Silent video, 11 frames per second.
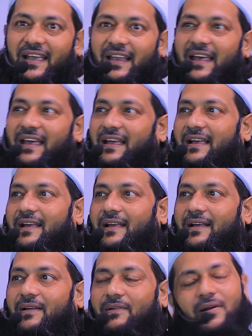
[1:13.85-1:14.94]
গেলে
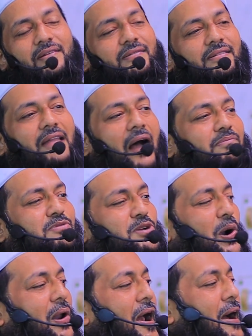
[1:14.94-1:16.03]
দাম
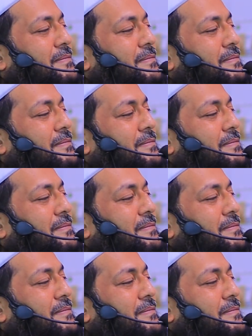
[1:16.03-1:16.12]
চড়া